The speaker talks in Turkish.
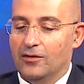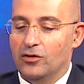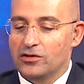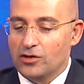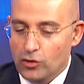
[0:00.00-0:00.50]

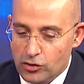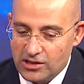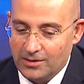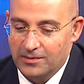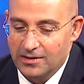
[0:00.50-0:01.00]
önce ön
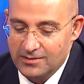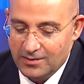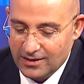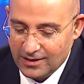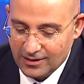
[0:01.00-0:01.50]
çapraz
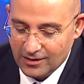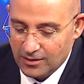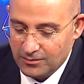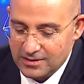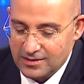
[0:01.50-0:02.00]
bağ
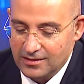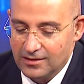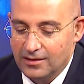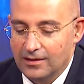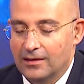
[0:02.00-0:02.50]

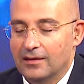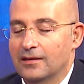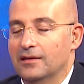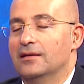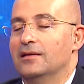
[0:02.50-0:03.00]
yaralanmasını
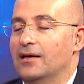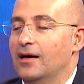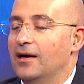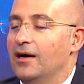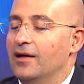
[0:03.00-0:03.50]
e,
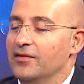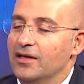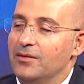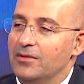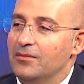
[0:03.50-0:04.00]

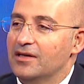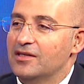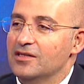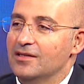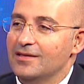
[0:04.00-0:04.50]
anlayabilmek Hı-hı.
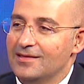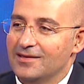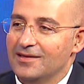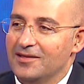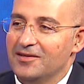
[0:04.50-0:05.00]
için
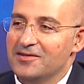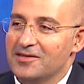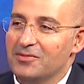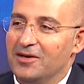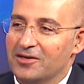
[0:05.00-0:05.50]
dizin dediğiniz
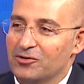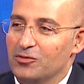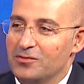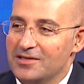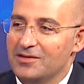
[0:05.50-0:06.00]
gibi
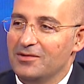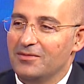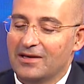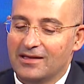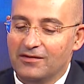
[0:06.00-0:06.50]
anatomisini
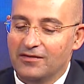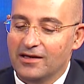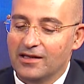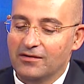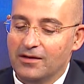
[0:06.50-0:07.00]
bilmekte
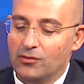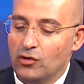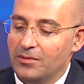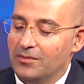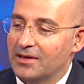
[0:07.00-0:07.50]
fayda var.
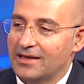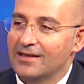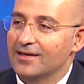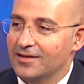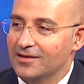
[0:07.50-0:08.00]
Böyle bir
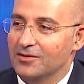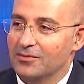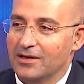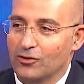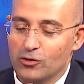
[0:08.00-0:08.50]
maket
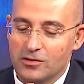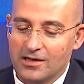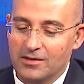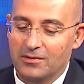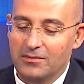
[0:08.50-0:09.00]
getirdim ben
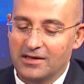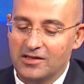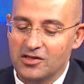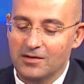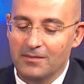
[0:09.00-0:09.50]
gösterebilmek
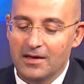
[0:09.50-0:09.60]
tabii için.